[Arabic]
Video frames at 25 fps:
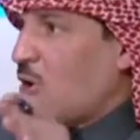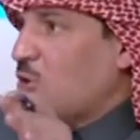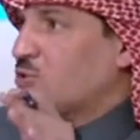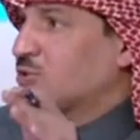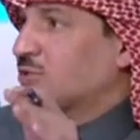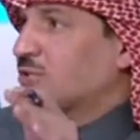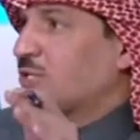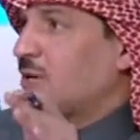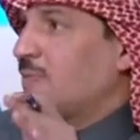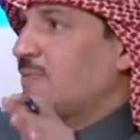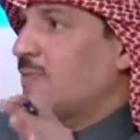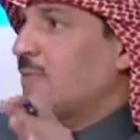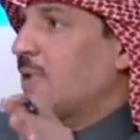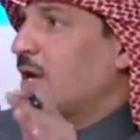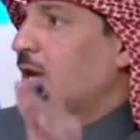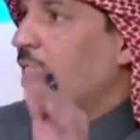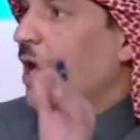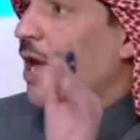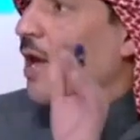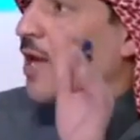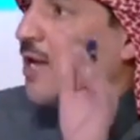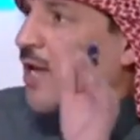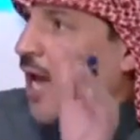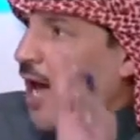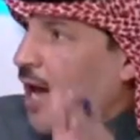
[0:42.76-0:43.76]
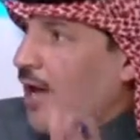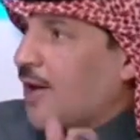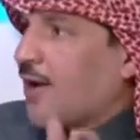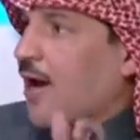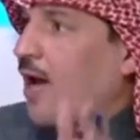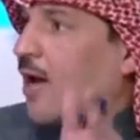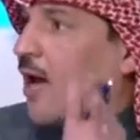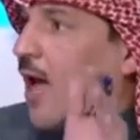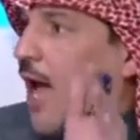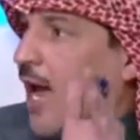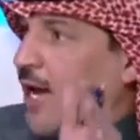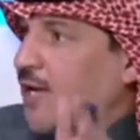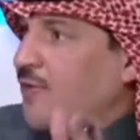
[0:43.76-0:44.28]
الموسم
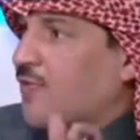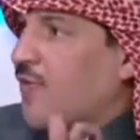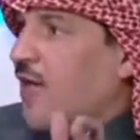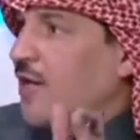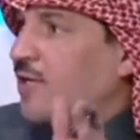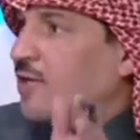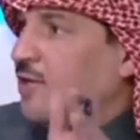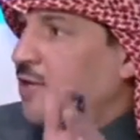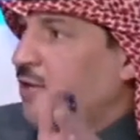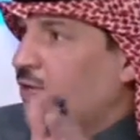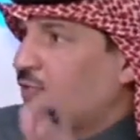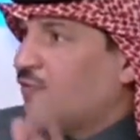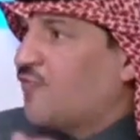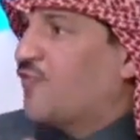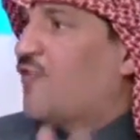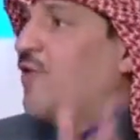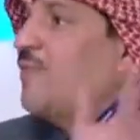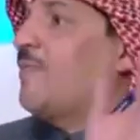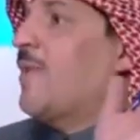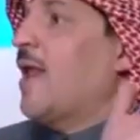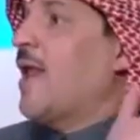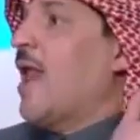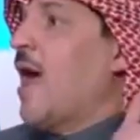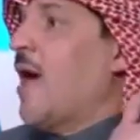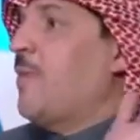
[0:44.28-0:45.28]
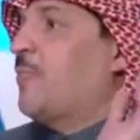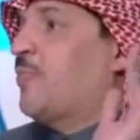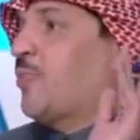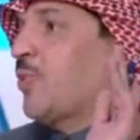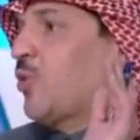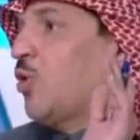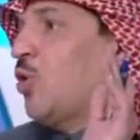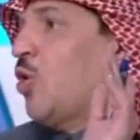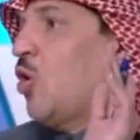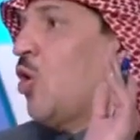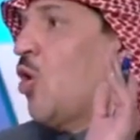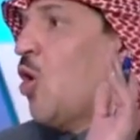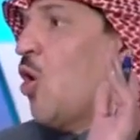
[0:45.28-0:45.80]
يغرق أيضا في الملعب
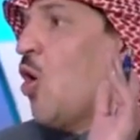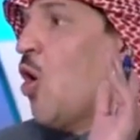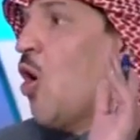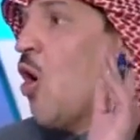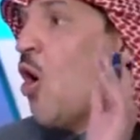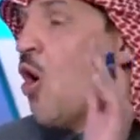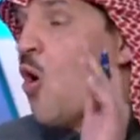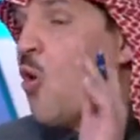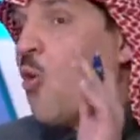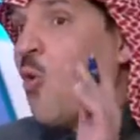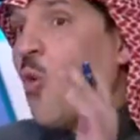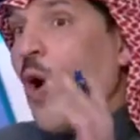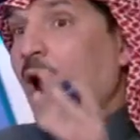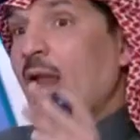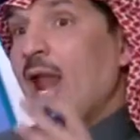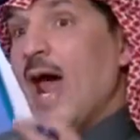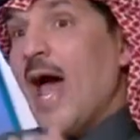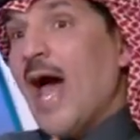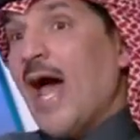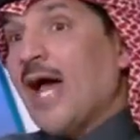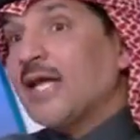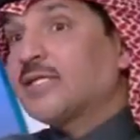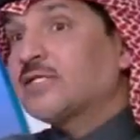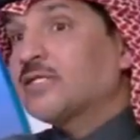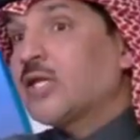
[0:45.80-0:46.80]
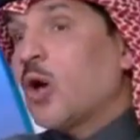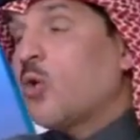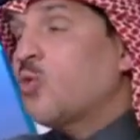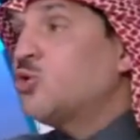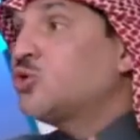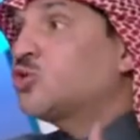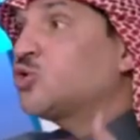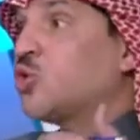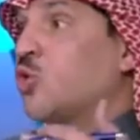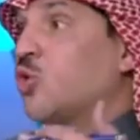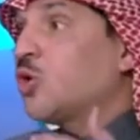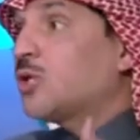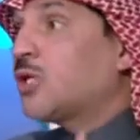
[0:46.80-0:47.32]
ولا حتى
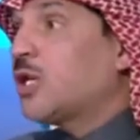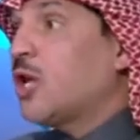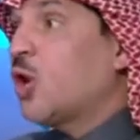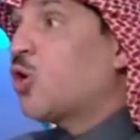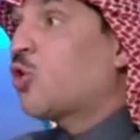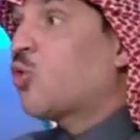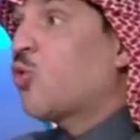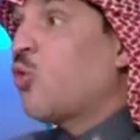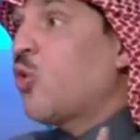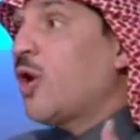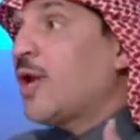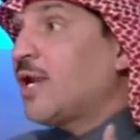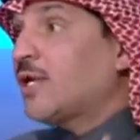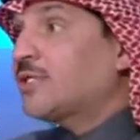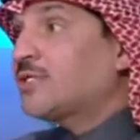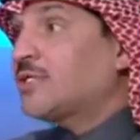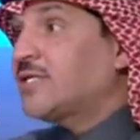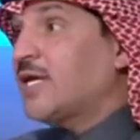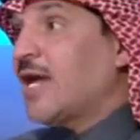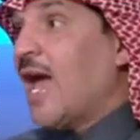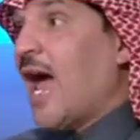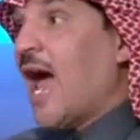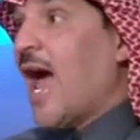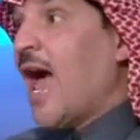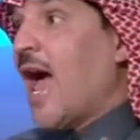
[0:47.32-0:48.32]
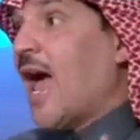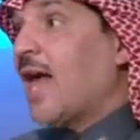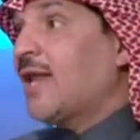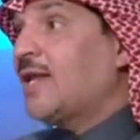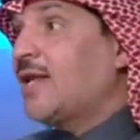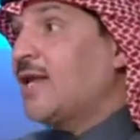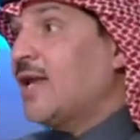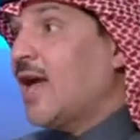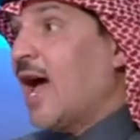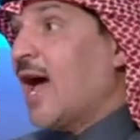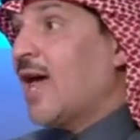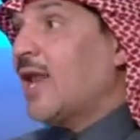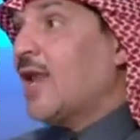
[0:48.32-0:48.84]
وجود لكواليتي
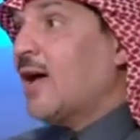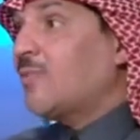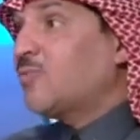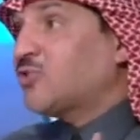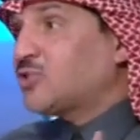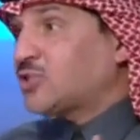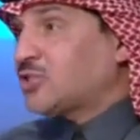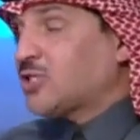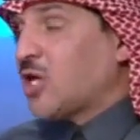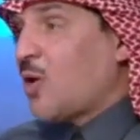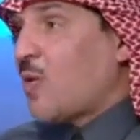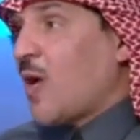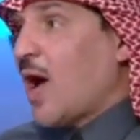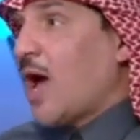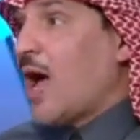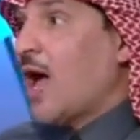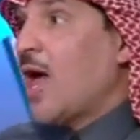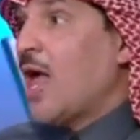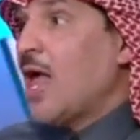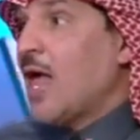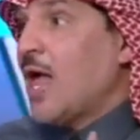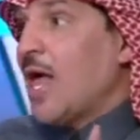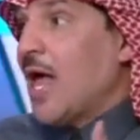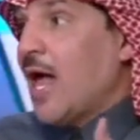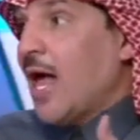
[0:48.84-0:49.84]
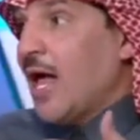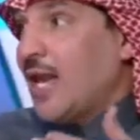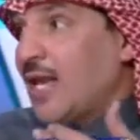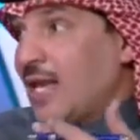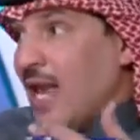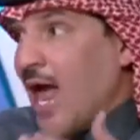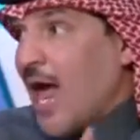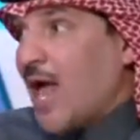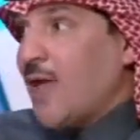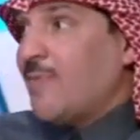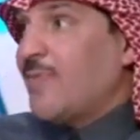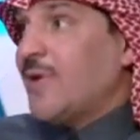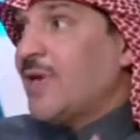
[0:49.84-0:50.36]
عالي على مستوى
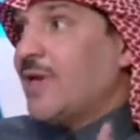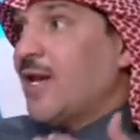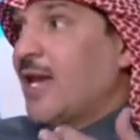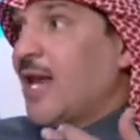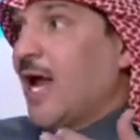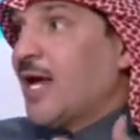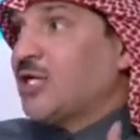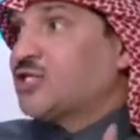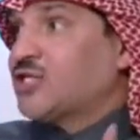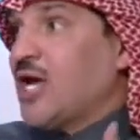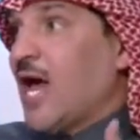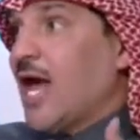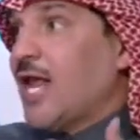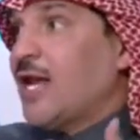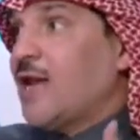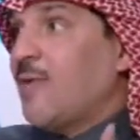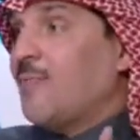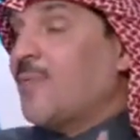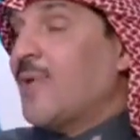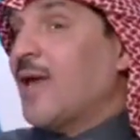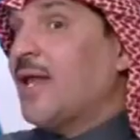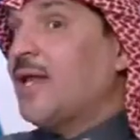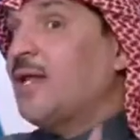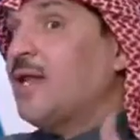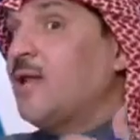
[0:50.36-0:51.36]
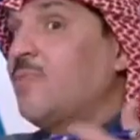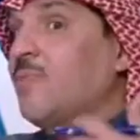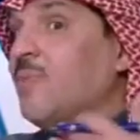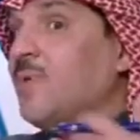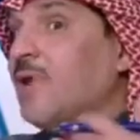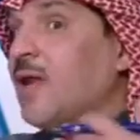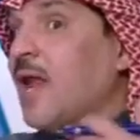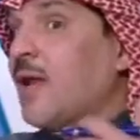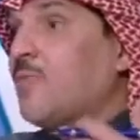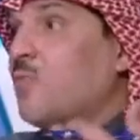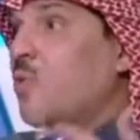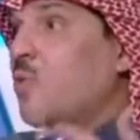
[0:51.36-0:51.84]
اللاعبين الأجانب اللي من